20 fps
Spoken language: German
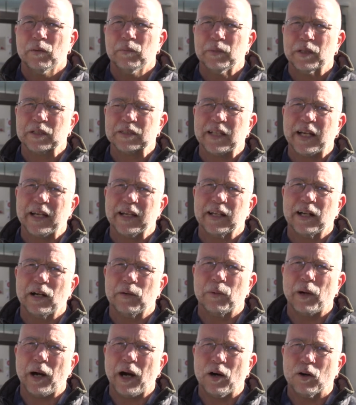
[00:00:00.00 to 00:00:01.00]
Wir zeigen
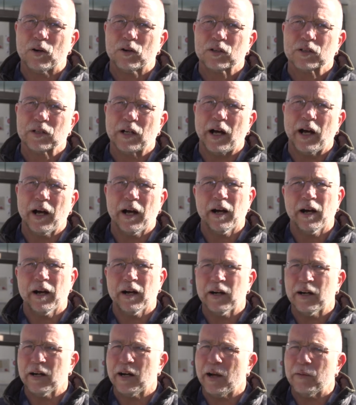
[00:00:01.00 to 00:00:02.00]
aber auch
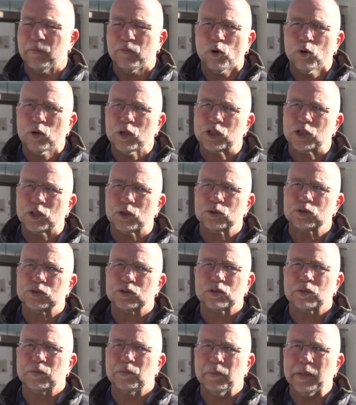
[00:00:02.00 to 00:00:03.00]
äh, ein
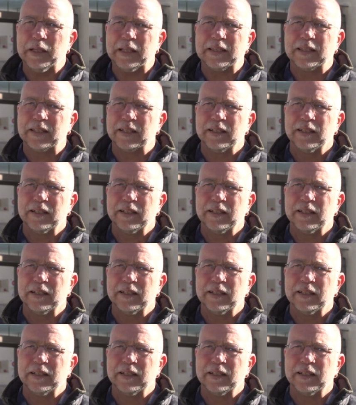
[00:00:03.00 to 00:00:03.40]
Wohngeschoss mit,